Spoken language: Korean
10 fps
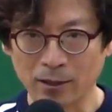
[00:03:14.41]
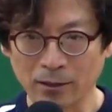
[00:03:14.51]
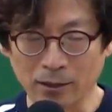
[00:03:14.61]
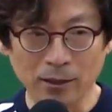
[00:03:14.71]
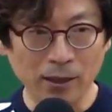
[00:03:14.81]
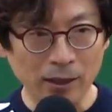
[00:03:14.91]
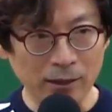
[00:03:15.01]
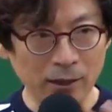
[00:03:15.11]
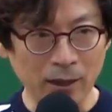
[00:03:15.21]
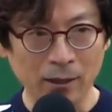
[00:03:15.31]
즉 1의
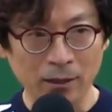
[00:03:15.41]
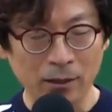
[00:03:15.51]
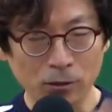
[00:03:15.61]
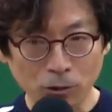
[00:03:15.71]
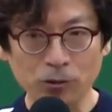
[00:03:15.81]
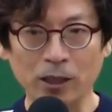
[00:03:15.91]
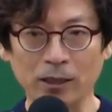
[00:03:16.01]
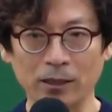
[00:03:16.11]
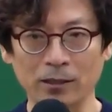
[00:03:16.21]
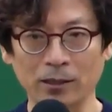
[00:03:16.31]
자리냐, 소수
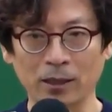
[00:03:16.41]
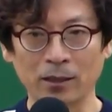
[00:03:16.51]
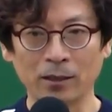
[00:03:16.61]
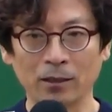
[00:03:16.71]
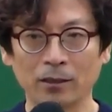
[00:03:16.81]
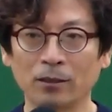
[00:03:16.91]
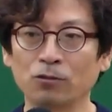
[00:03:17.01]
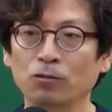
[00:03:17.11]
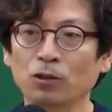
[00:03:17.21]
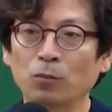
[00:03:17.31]
자리까지냐. 이거
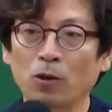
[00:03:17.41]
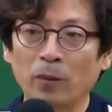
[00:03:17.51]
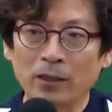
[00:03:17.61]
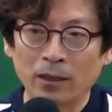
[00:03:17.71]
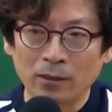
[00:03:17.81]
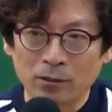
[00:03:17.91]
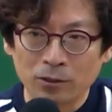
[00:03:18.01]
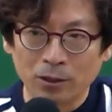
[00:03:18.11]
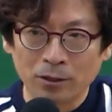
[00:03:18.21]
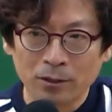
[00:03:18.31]
축척 보고 판단하는
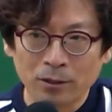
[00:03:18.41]
거죠.